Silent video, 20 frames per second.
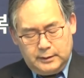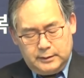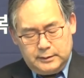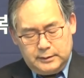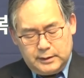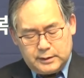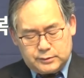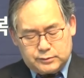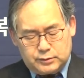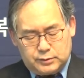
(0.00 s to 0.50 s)

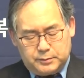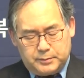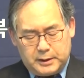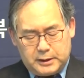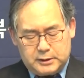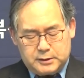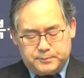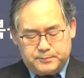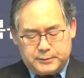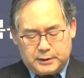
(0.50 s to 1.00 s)

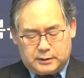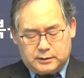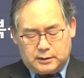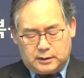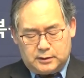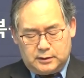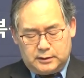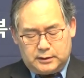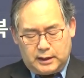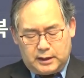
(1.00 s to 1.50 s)
예수님의
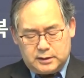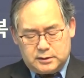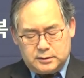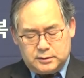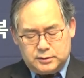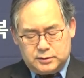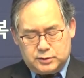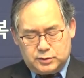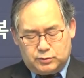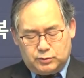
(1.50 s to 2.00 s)
십자가를
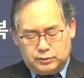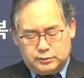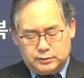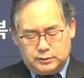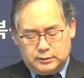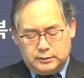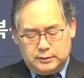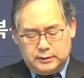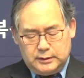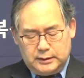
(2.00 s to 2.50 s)
대신
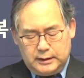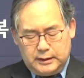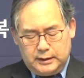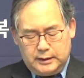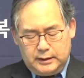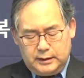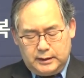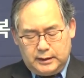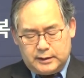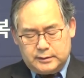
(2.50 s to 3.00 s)
지고서
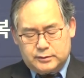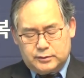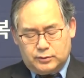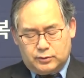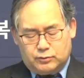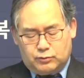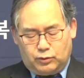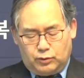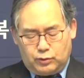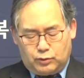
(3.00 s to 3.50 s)

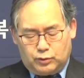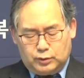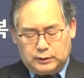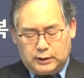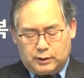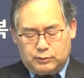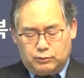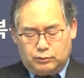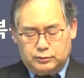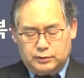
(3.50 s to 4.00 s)
애써
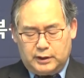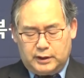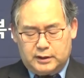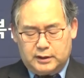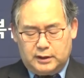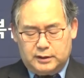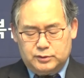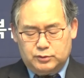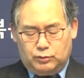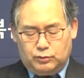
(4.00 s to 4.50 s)
골고다
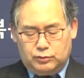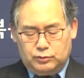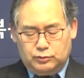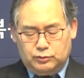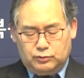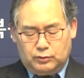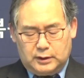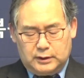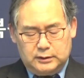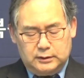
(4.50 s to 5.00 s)
꼭대기까지 오른
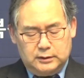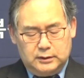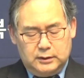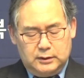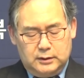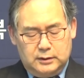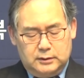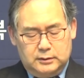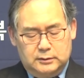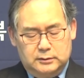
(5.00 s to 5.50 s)
동안
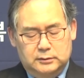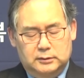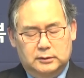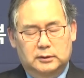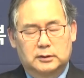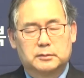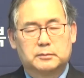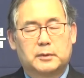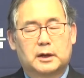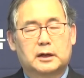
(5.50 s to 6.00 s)

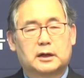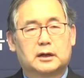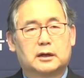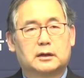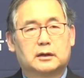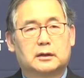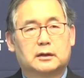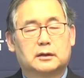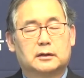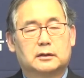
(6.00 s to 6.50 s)

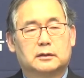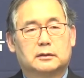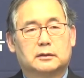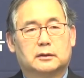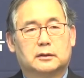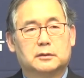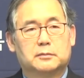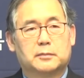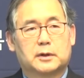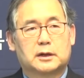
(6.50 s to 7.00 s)
얼마나
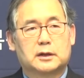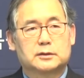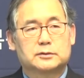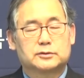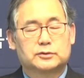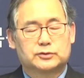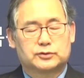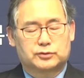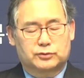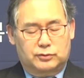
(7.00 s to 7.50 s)
얼마나
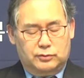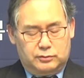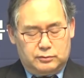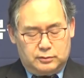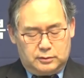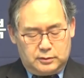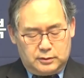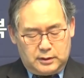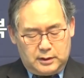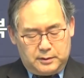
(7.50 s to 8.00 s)

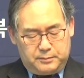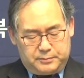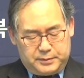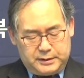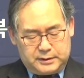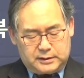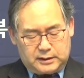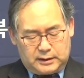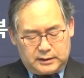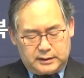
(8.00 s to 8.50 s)
스스로를
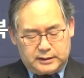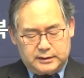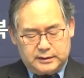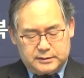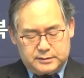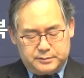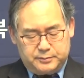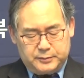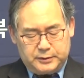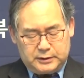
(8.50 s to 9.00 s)

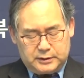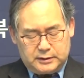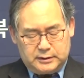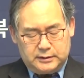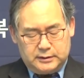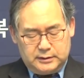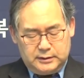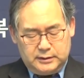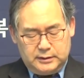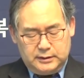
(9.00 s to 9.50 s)
비탄했겠습니까?
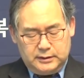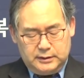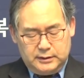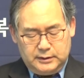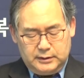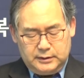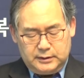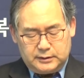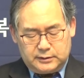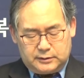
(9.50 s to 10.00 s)

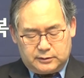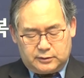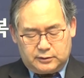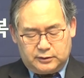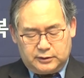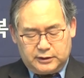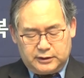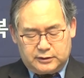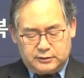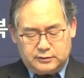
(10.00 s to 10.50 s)

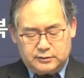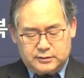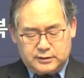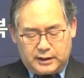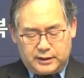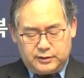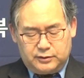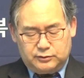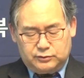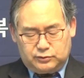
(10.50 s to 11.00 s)
그런 일은
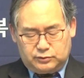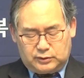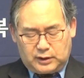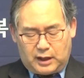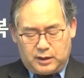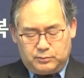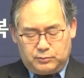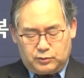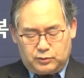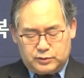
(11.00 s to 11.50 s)
사형수
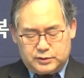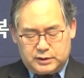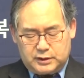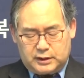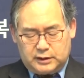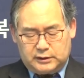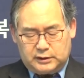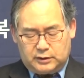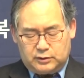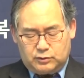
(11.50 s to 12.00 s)
다음으로
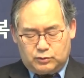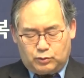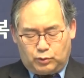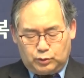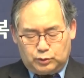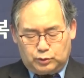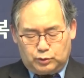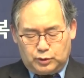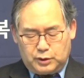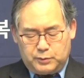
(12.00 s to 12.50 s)
지게 되는
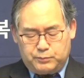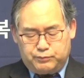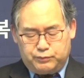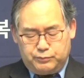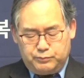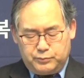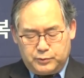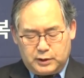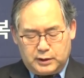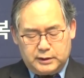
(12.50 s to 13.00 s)
고통이
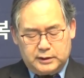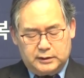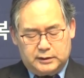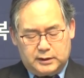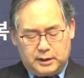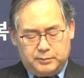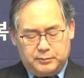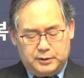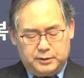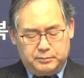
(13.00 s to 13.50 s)
분명하기
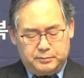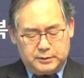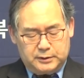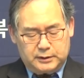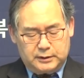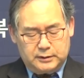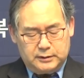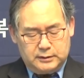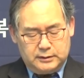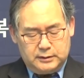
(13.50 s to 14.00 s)
때문입니다.